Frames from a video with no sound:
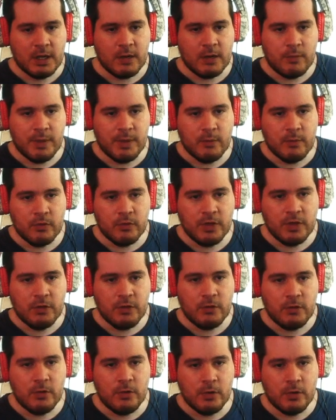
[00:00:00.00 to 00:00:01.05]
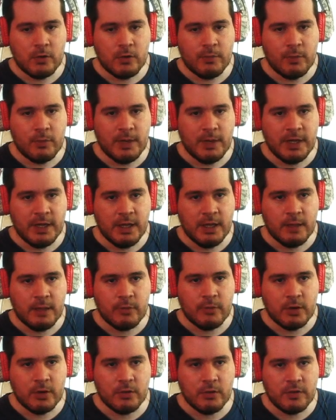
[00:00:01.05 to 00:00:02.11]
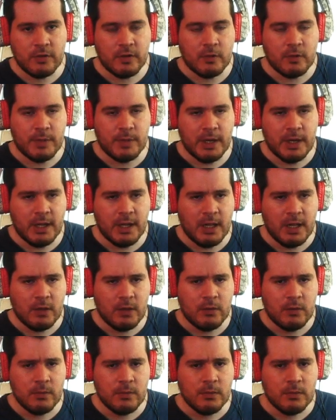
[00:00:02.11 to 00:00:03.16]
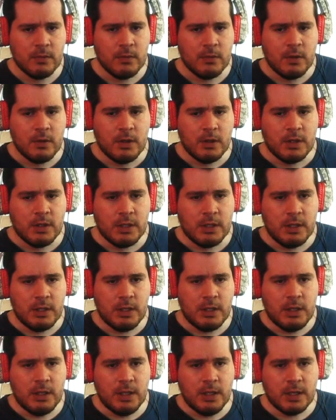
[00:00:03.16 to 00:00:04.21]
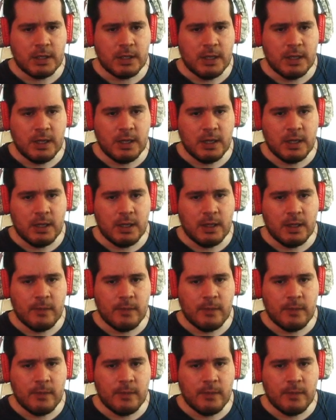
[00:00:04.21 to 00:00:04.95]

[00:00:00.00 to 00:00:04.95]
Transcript: compramos esto y no le compro más nada, porque no sé si comprará algo. Y acá,